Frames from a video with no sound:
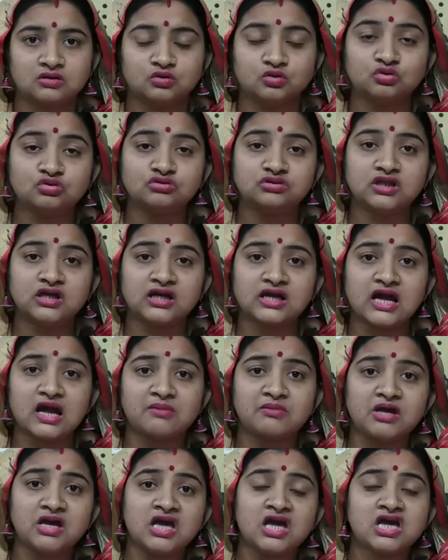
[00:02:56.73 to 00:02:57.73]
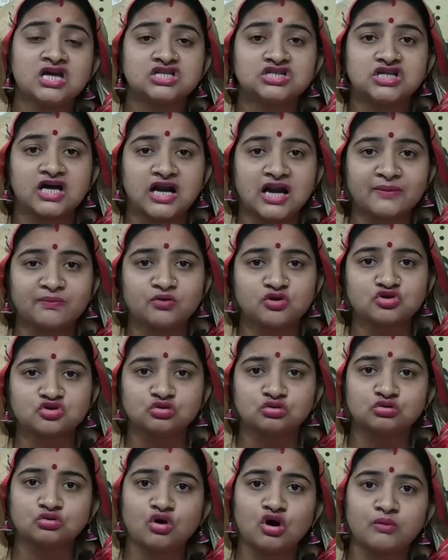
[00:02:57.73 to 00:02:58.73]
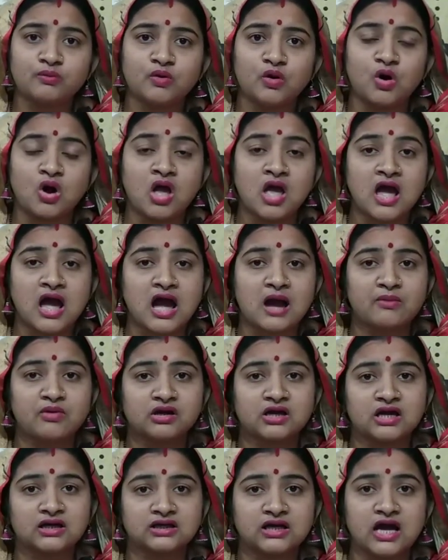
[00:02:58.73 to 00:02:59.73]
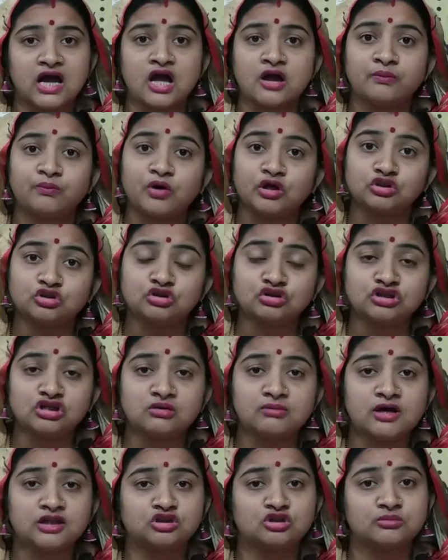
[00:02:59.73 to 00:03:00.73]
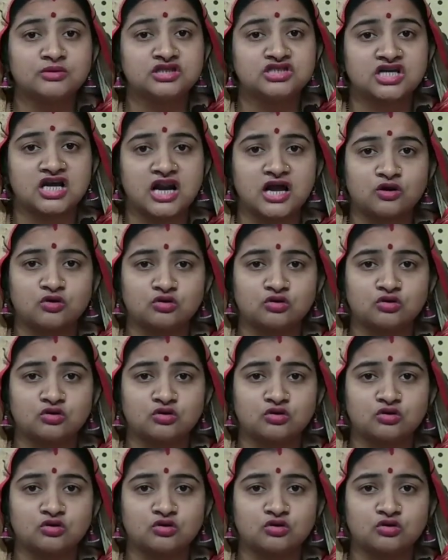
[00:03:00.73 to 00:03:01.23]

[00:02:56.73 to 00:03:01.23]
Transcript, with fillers: দুধ থেকে আমি ছানা প্রস্তুত করব আমাকে একটা পদ্ধতির মাধ্যমে ছানা